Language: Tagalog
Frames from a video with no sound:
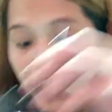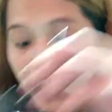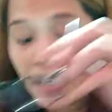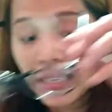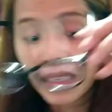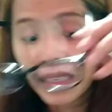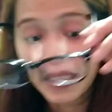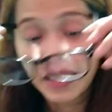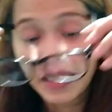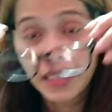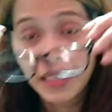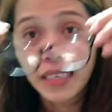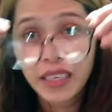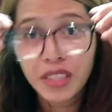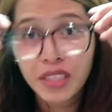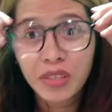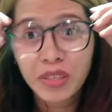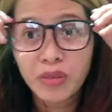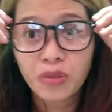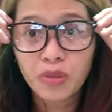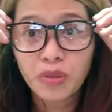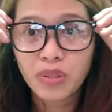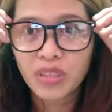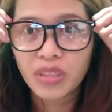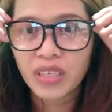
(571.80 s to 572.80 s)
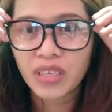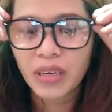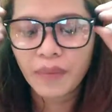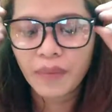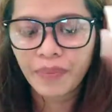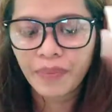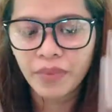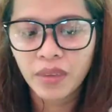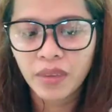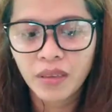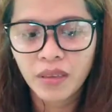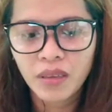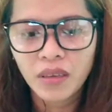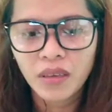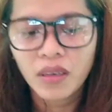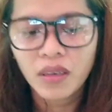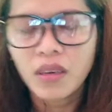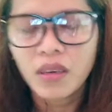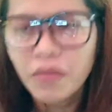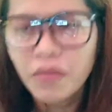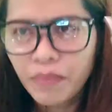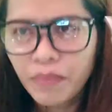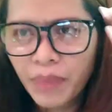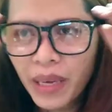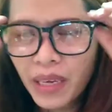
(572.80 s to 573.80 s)
natin guys yung usa.
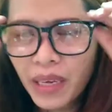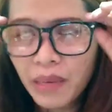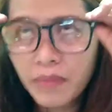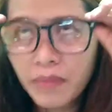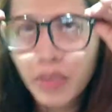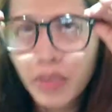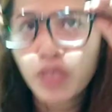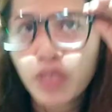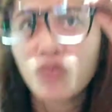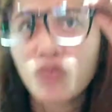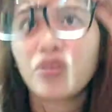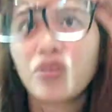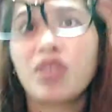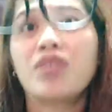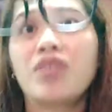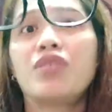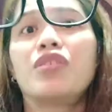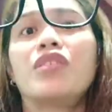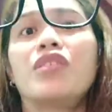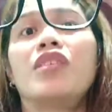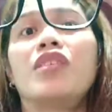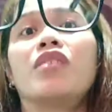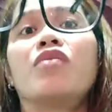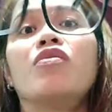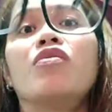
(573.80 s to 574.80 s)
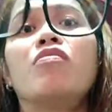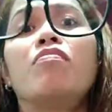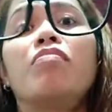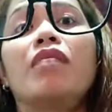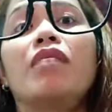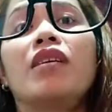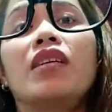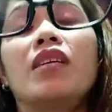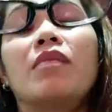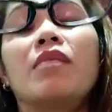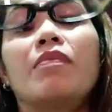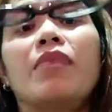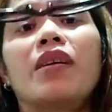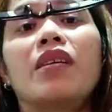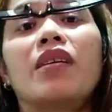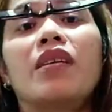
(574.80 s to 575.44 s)
Pink man yung in-order ko. Bakit parang